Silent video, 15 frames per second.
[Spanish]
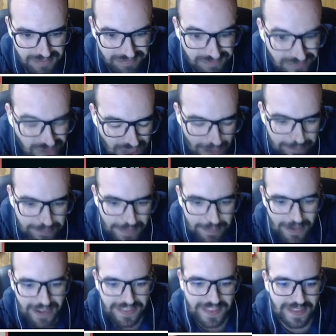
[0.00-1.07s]
o sea, me
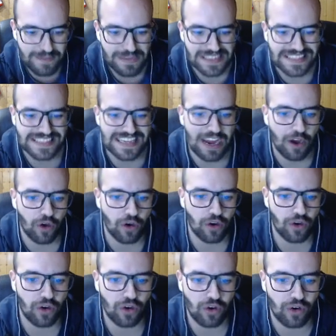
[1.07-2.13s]
parece
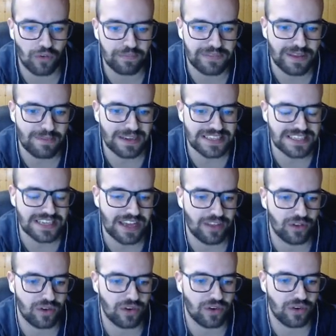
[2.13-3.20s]
demasiado,
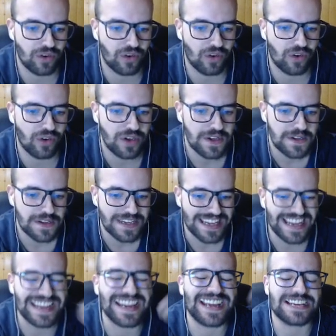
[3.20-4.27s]
demasiado
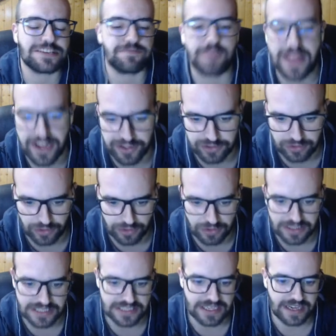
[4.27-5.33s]
inexperto,
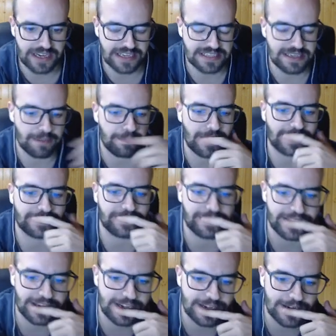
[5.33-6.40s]
¿no? Este, esta parte
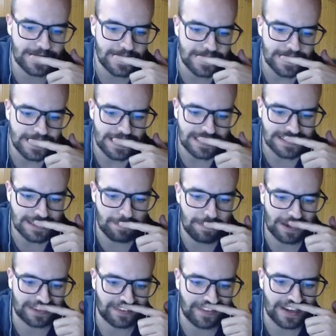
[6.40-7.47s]
del, esta
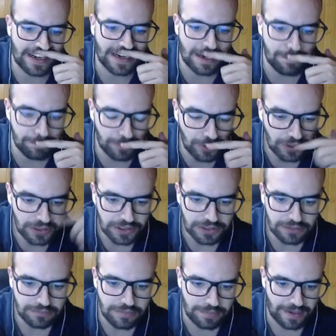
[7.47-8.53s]
parte del campo
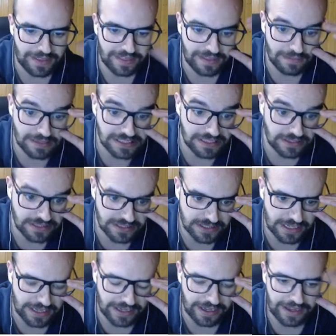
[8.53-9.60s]
me parece demasiado eh,
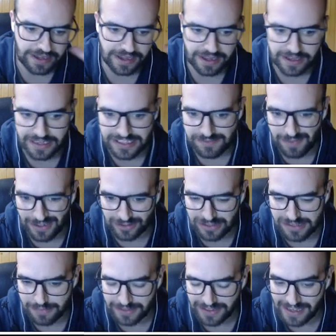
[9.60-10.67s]
eh, inexperto
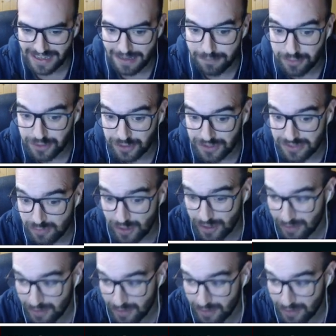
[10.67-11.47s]
esa parte del campo. Entonces, bueno,